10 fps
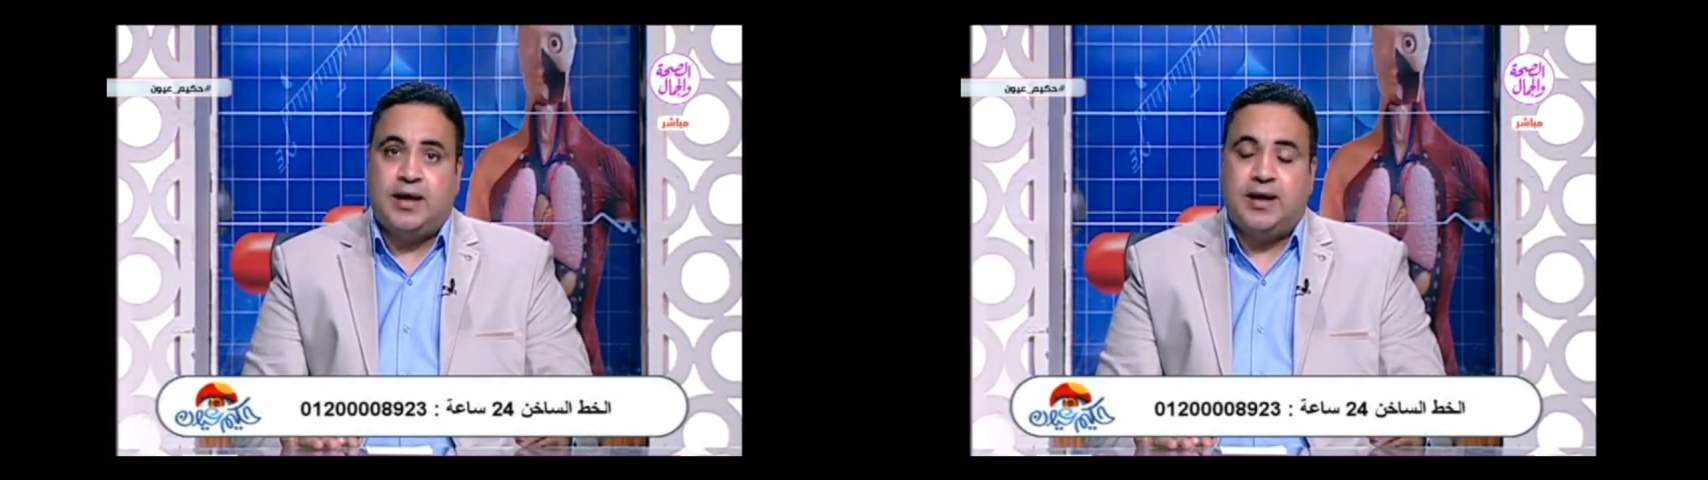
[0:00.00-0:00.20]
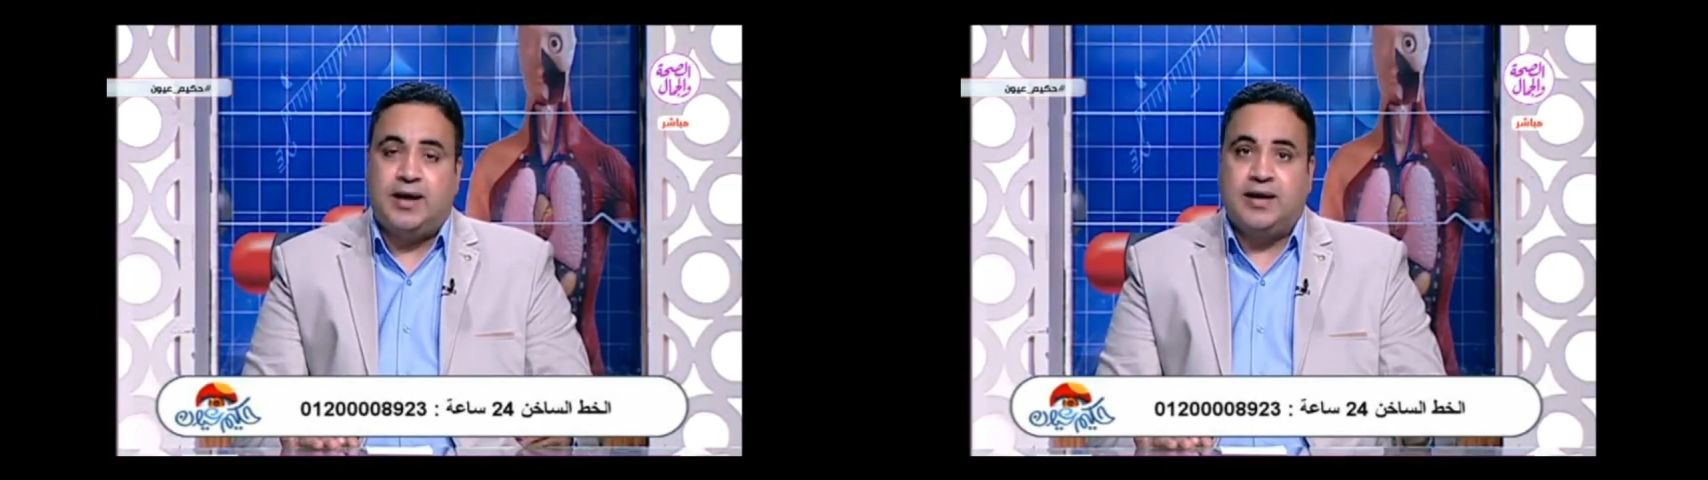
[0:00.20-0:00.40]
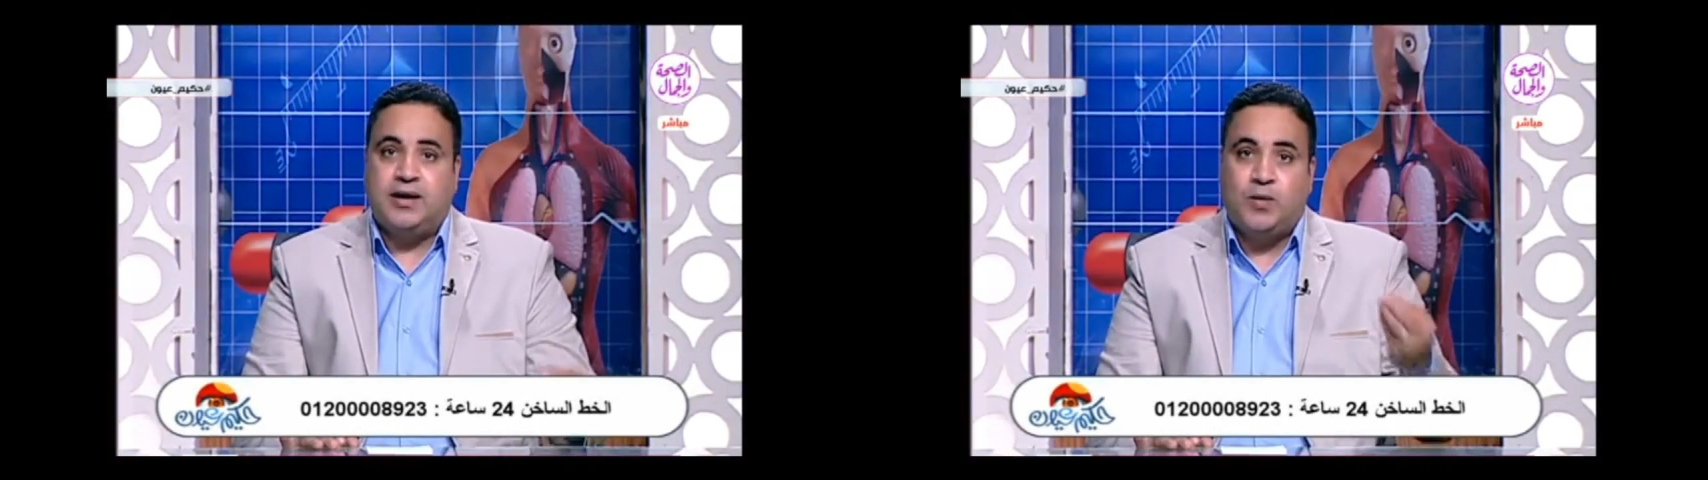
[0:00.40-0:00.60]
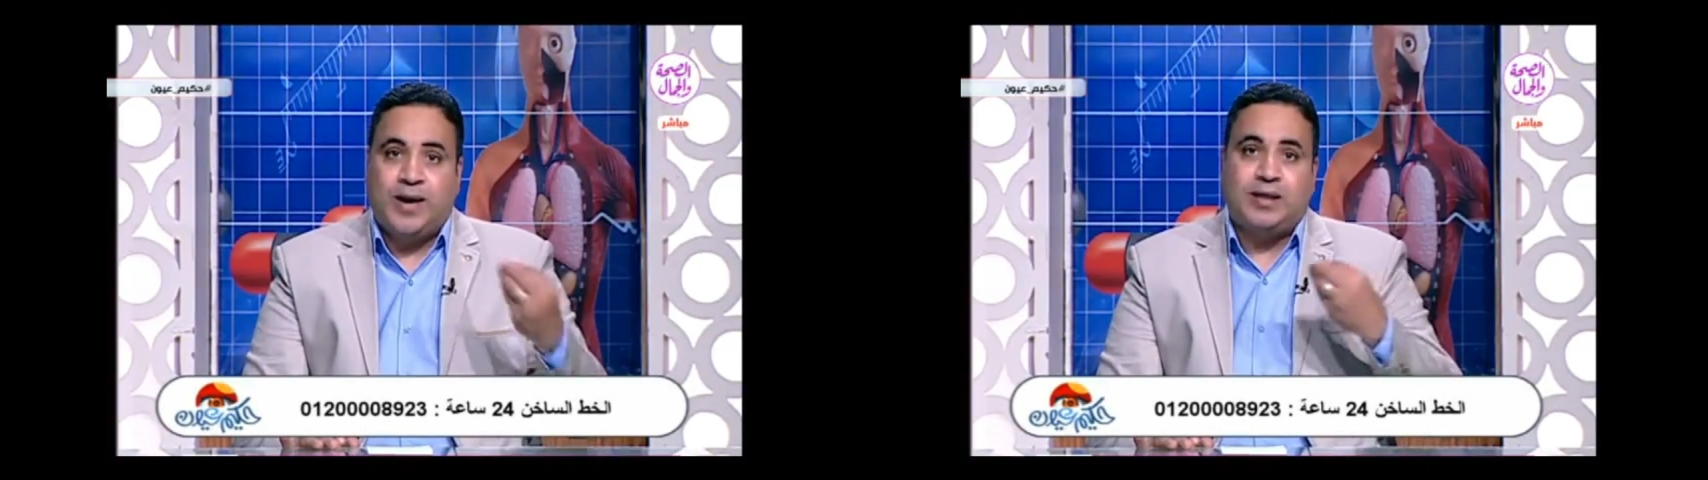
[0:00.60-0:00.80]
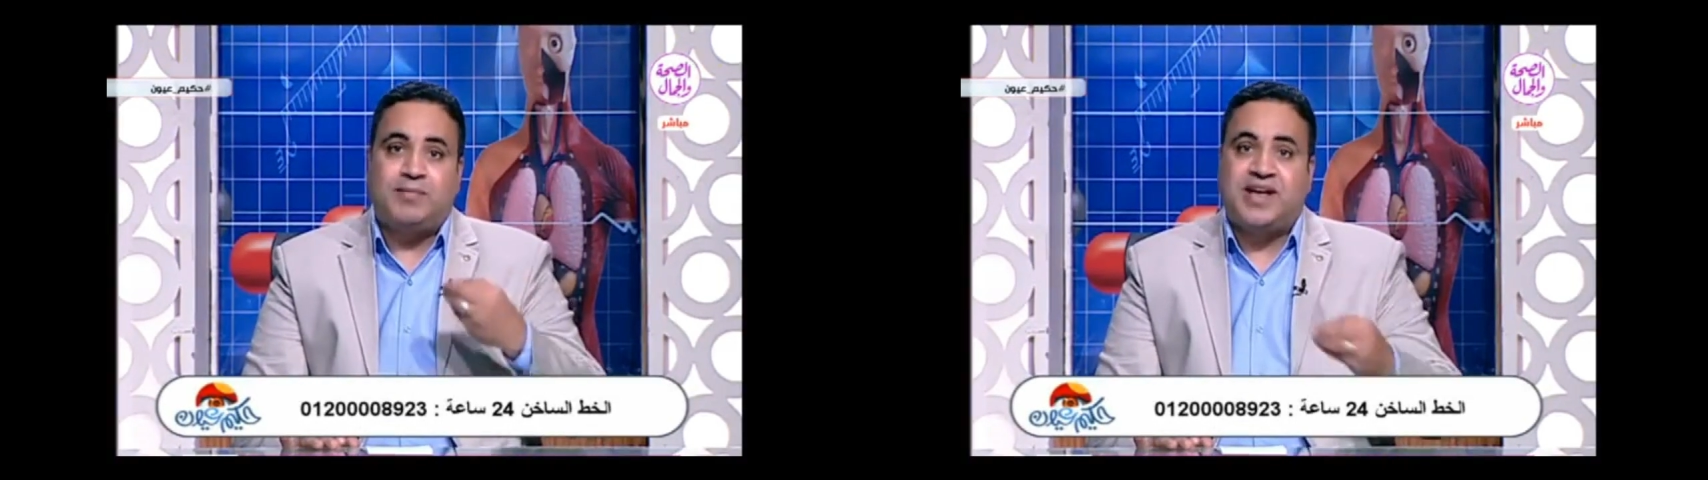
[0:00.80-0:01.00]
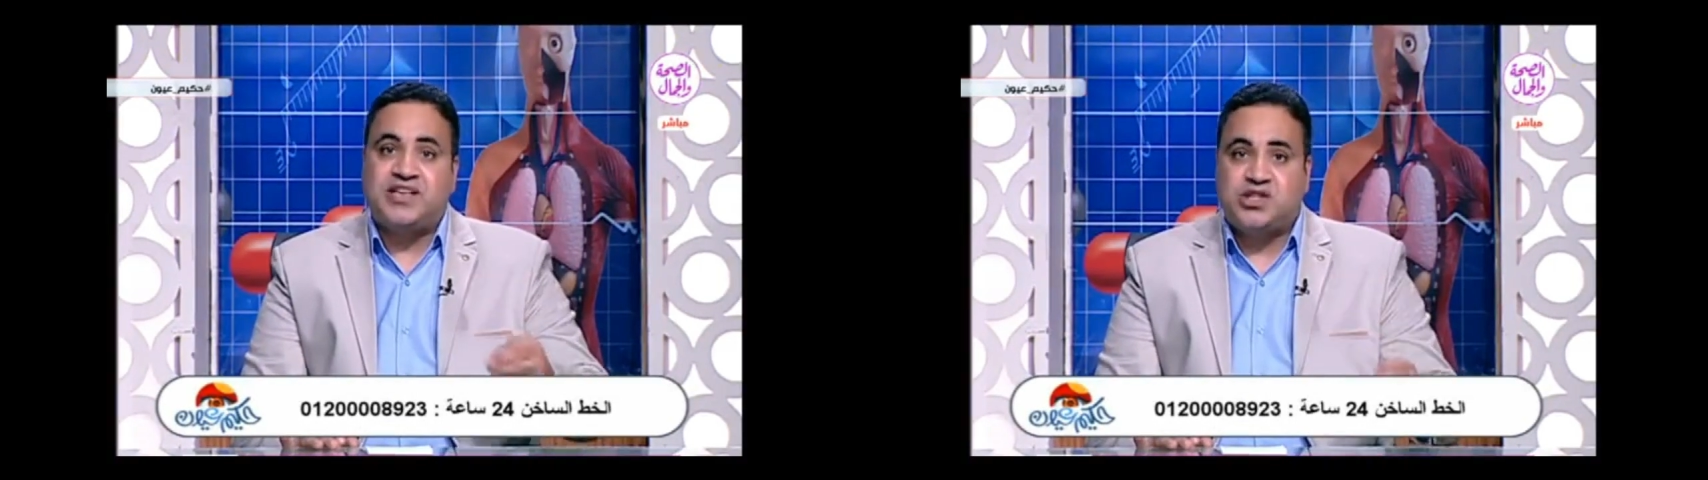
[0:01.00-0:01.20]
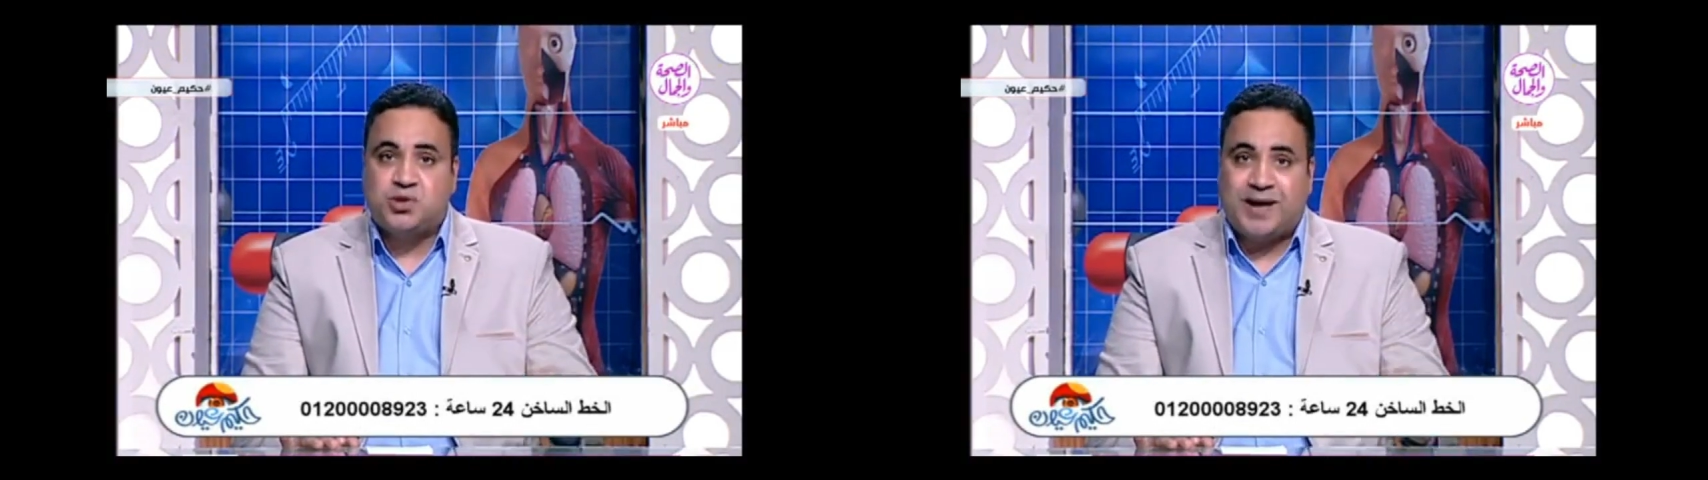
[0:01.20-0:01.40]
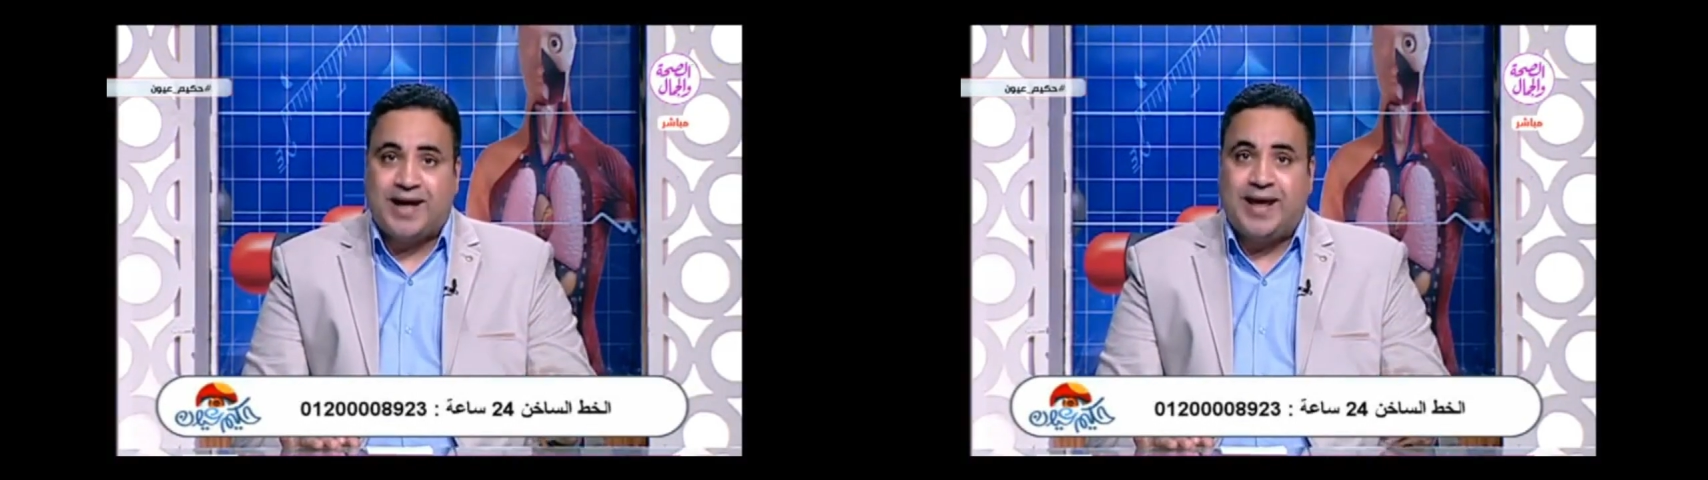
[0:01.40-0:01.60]
آه، ان الواحد ما يحسش
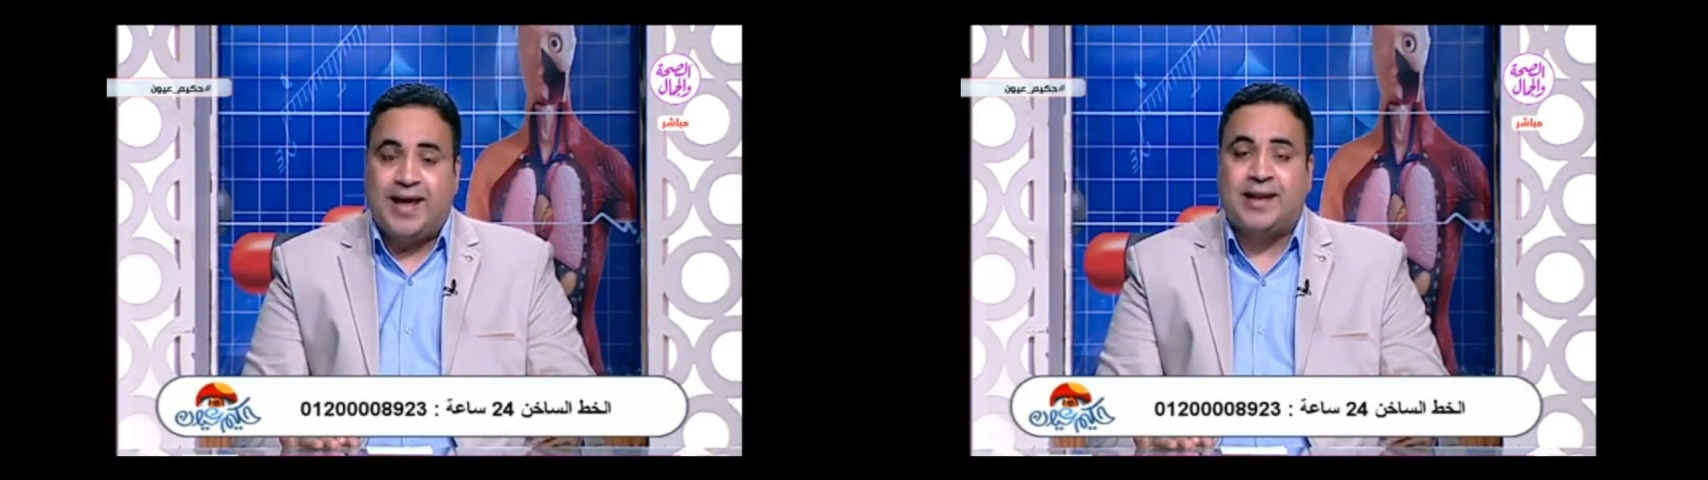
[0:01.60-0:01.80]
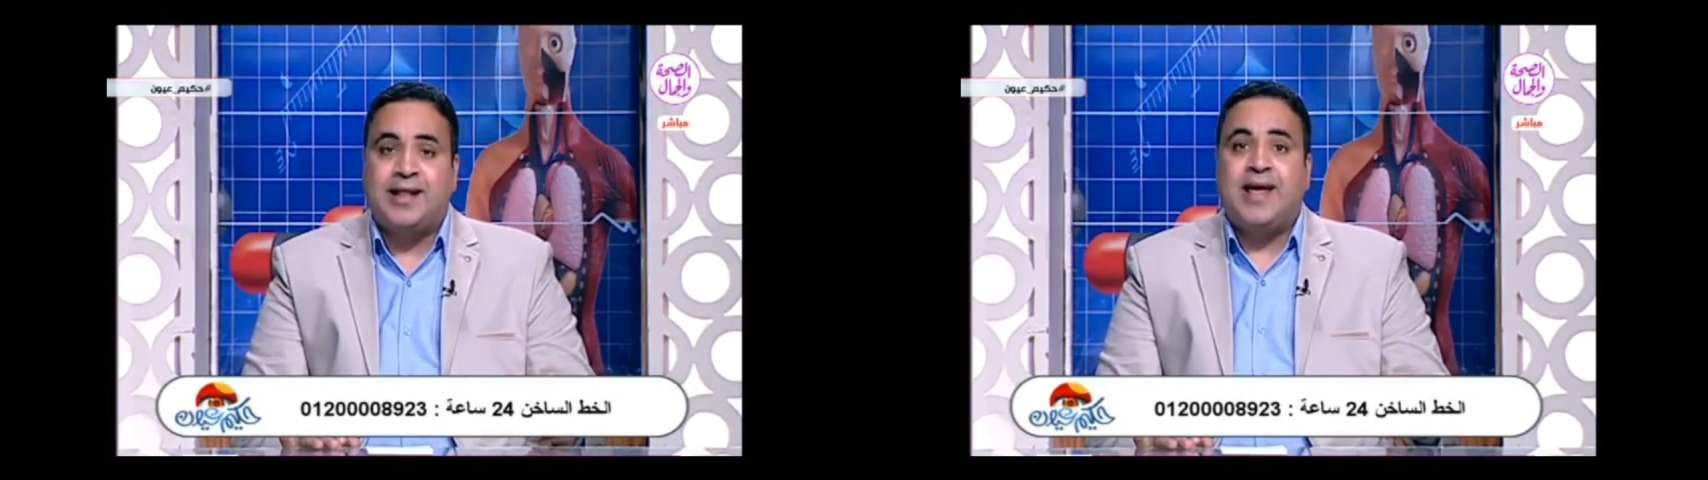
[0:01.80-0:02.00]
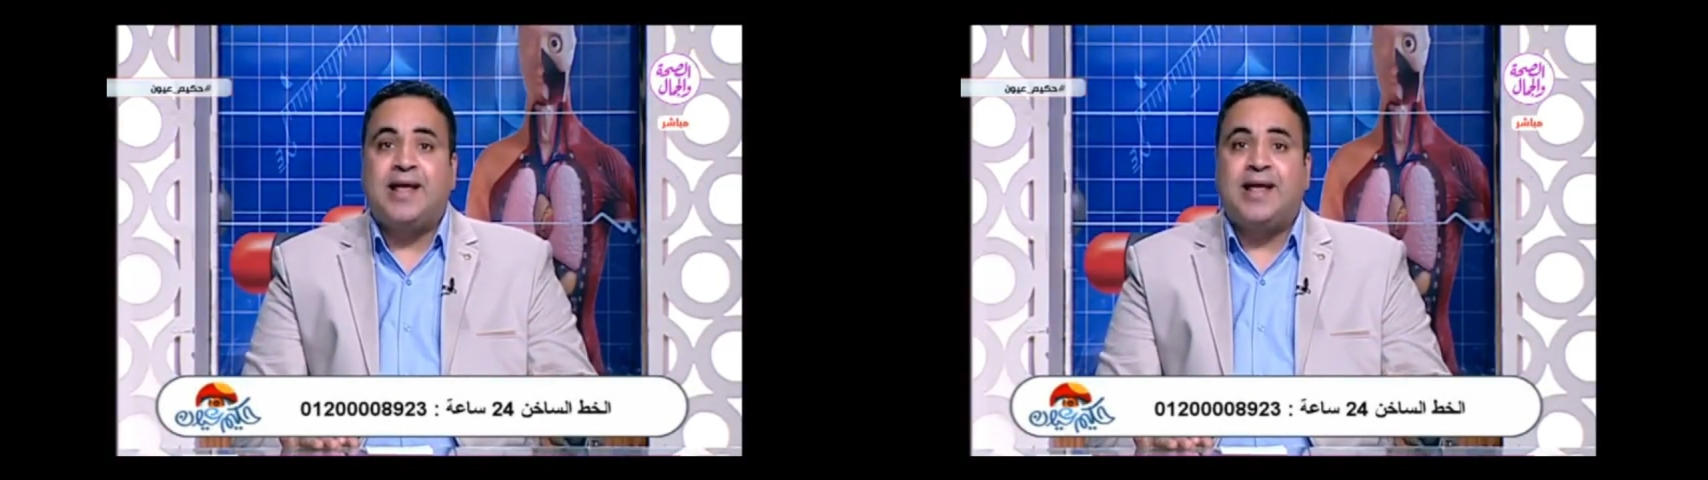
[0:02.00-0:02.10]
بحرقان